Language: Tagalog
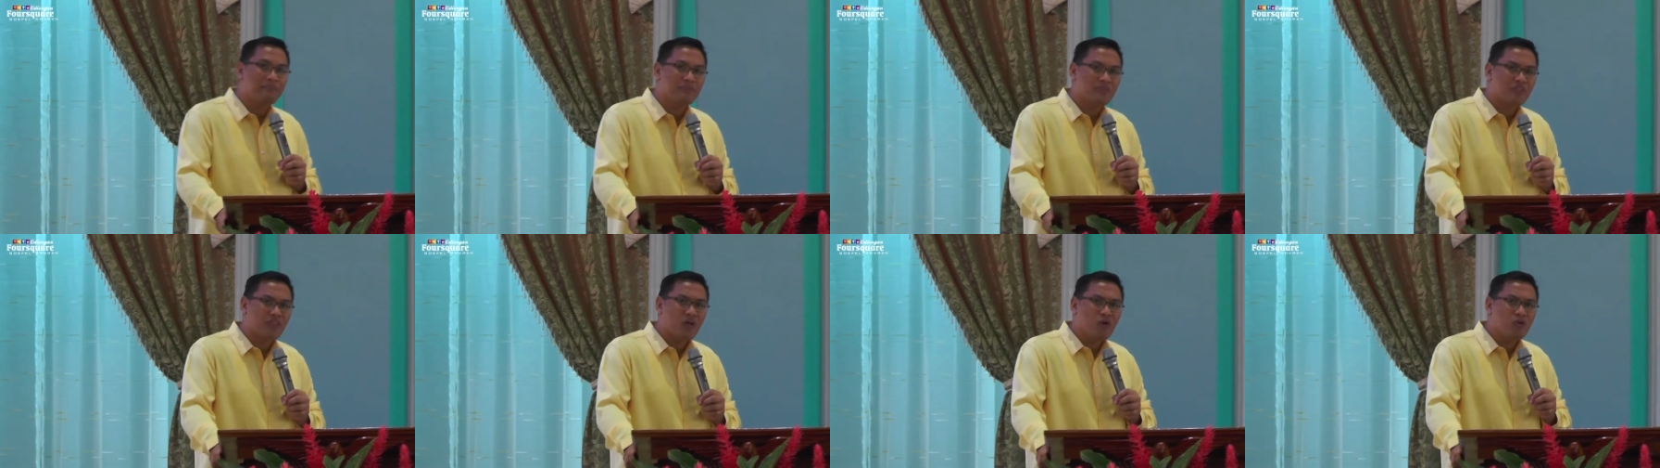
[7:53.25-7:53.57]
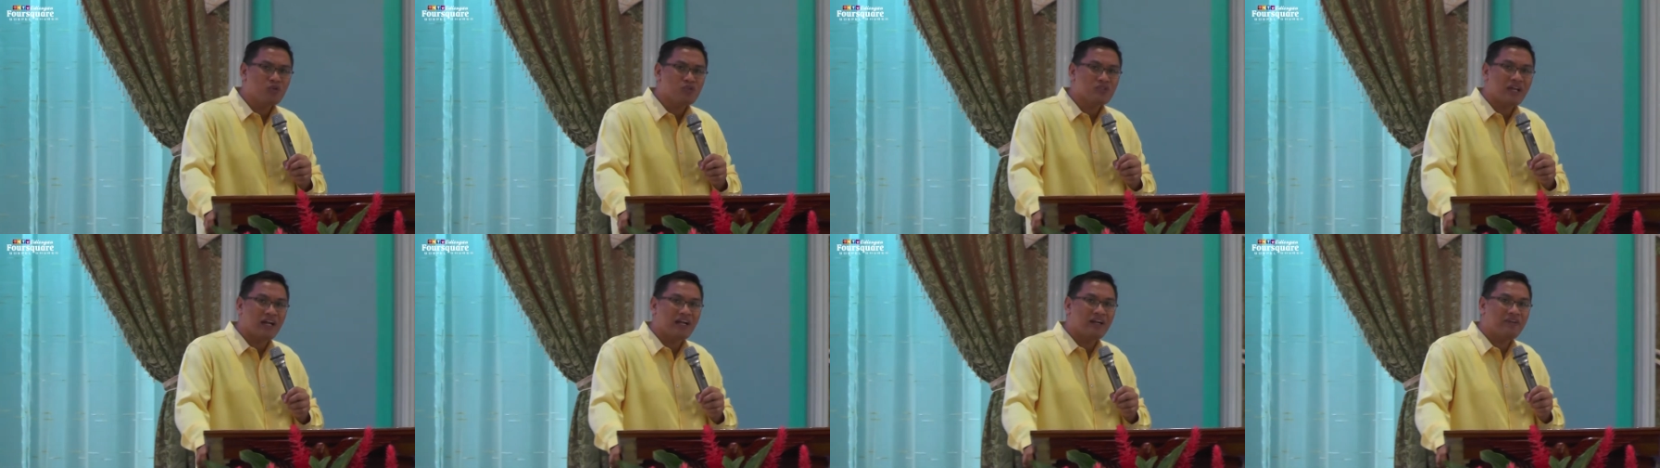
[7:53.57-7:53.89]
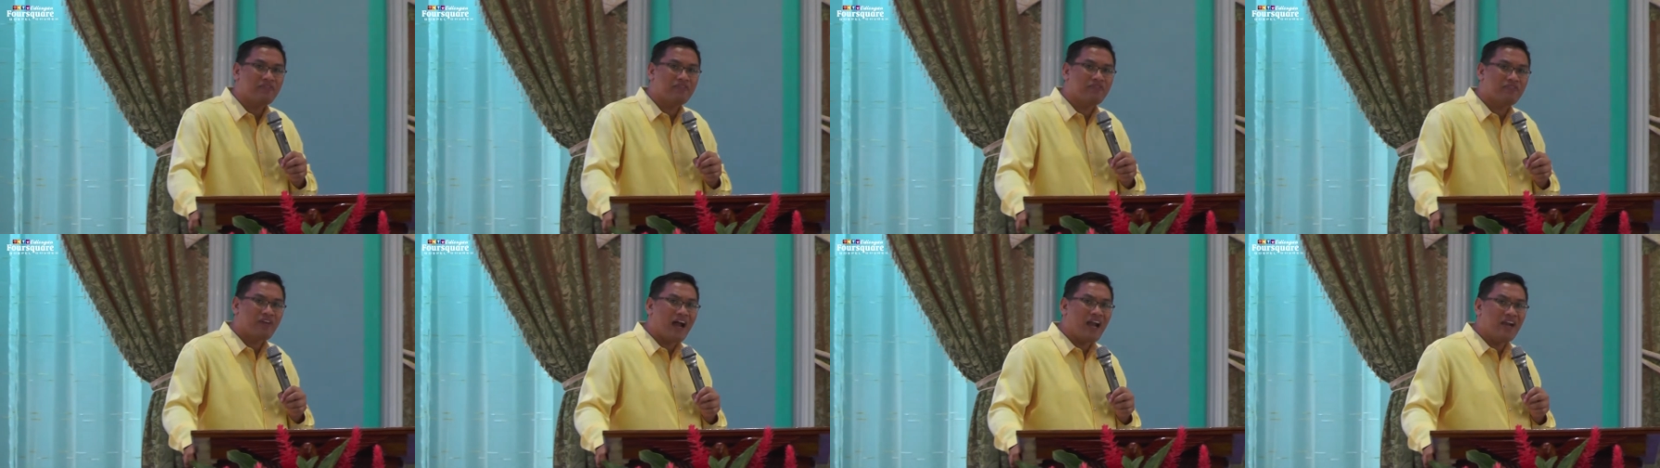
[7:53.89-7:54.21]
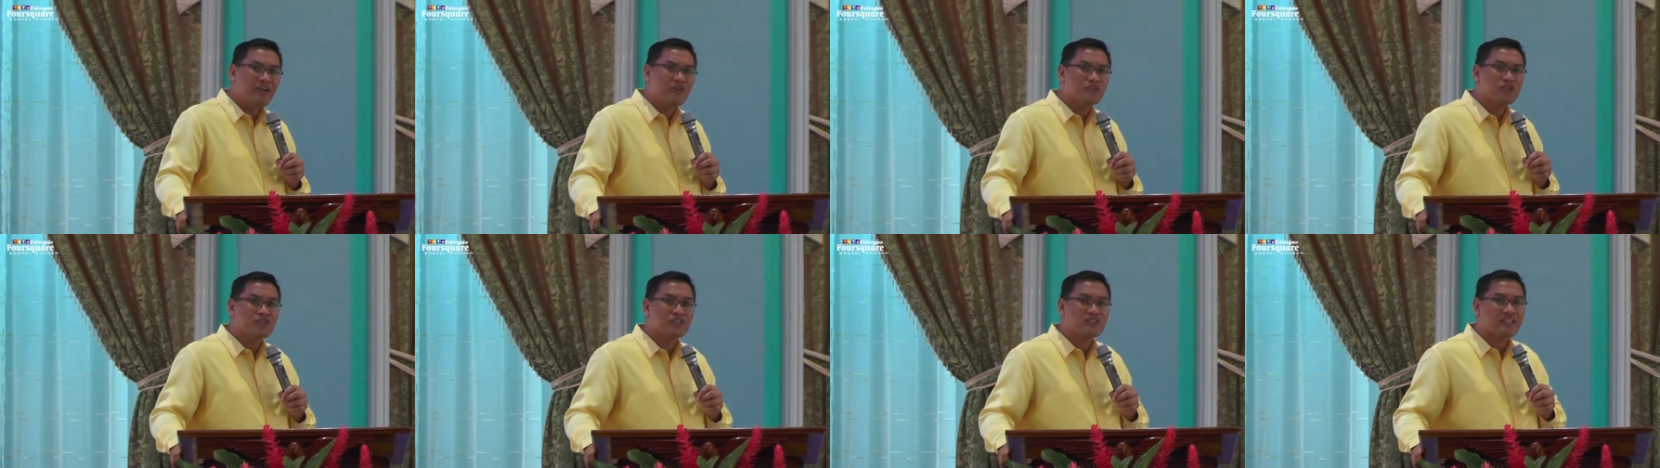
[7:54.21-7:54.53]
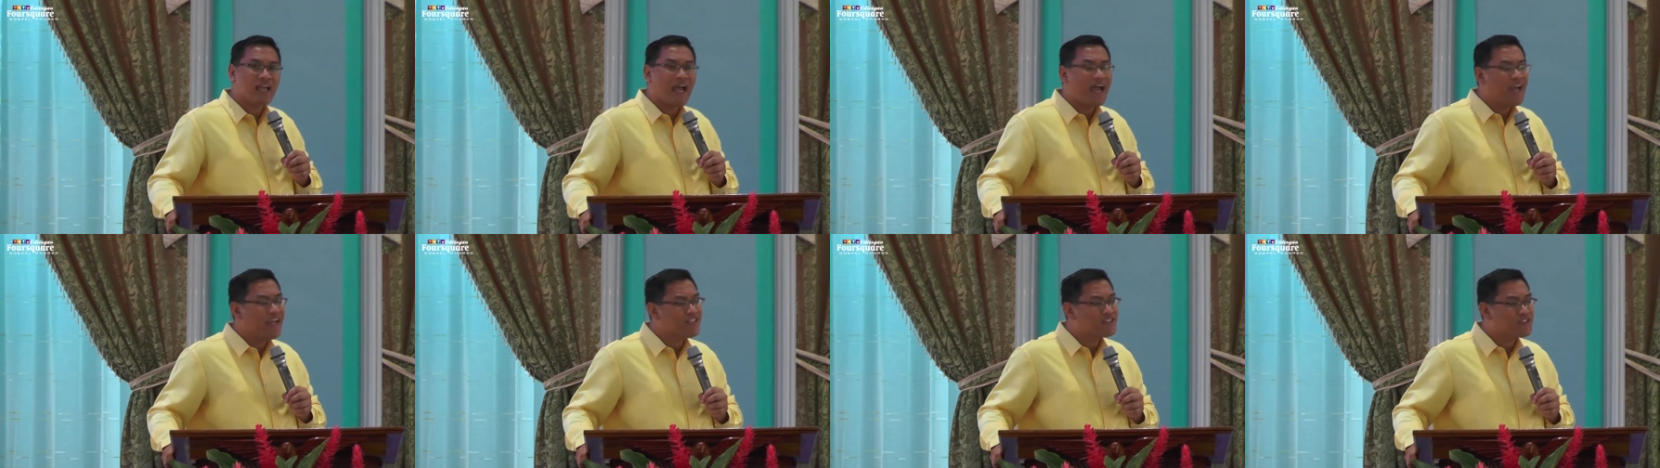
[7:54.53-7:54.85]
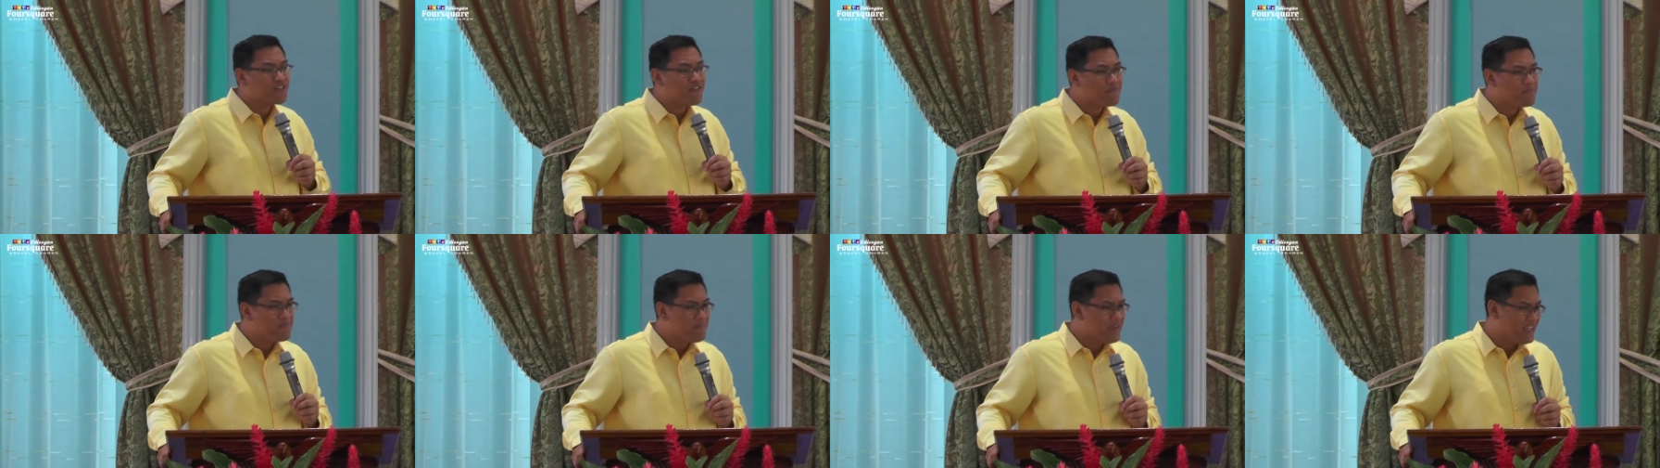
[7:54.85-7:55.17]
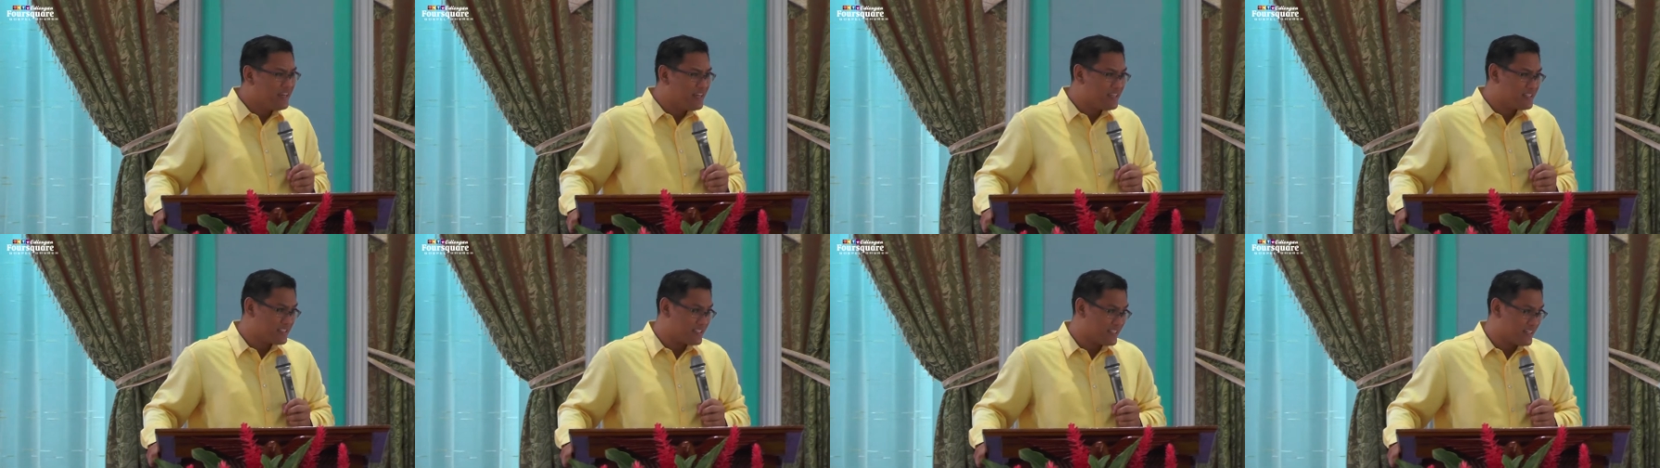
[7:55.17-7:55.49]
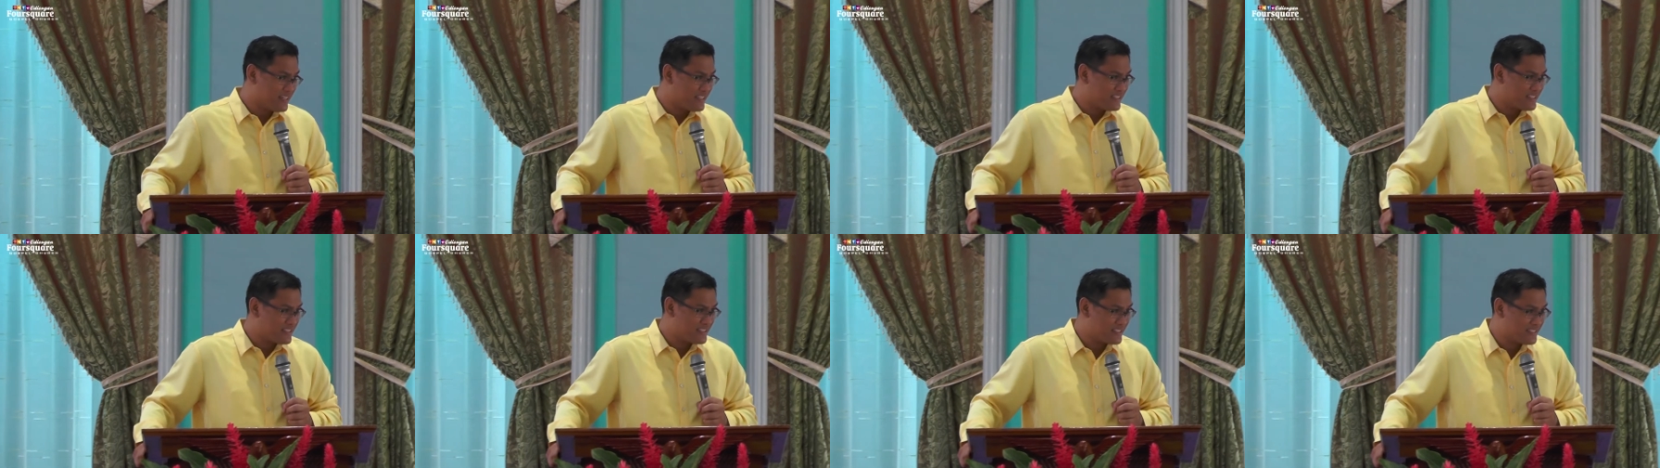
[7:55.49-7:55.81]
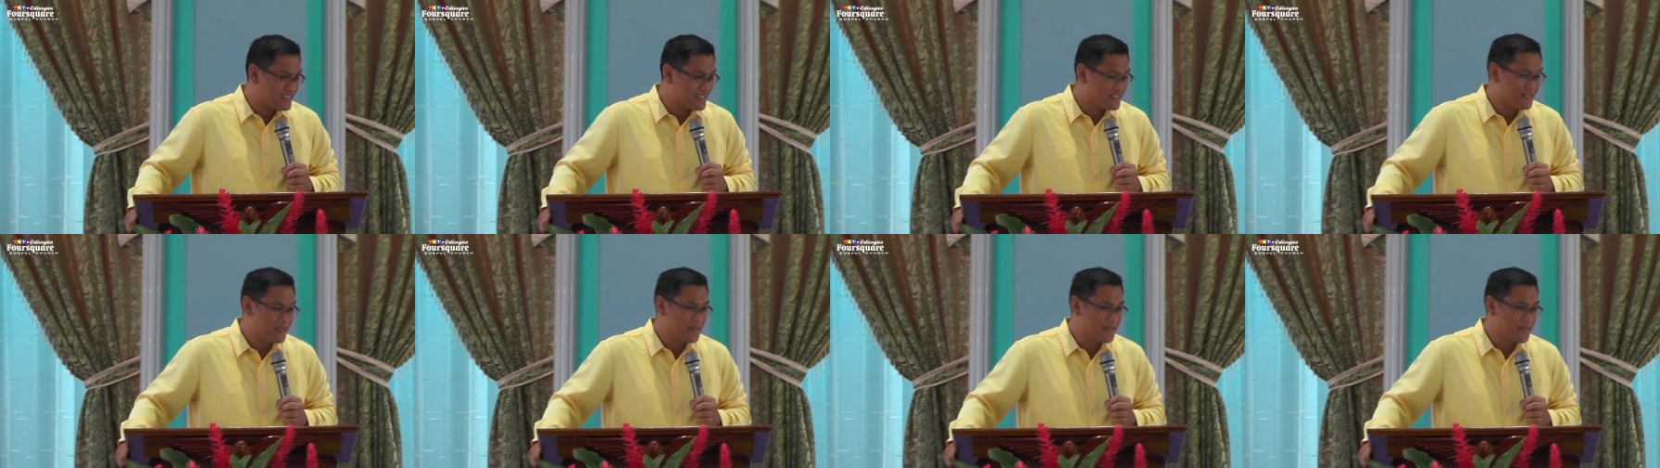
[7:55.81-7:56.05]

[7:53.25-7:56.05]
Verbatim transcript: Those are various kinds of ministries.